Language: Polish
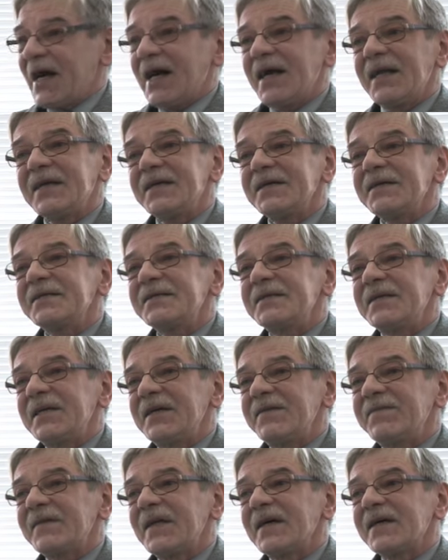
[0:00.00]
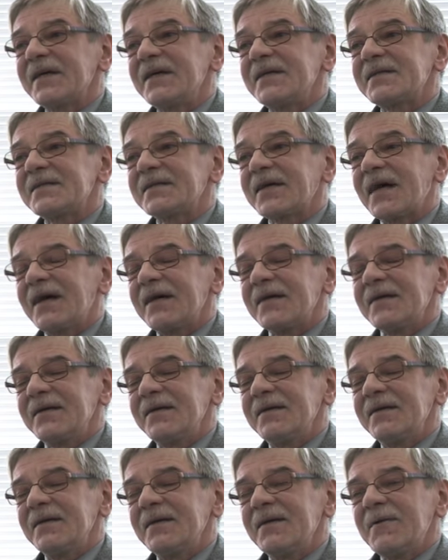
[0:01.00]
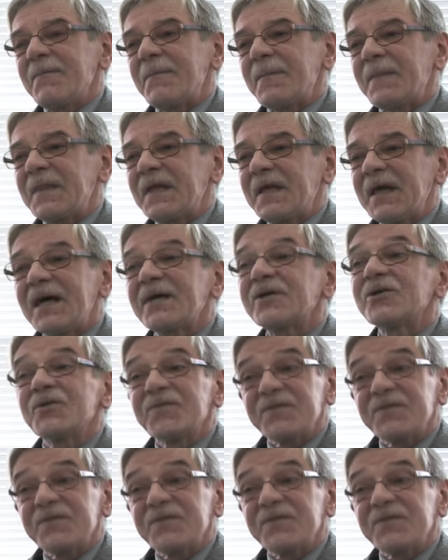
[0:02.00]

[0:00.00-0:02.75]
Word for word: ale nie w takiej skali, jak to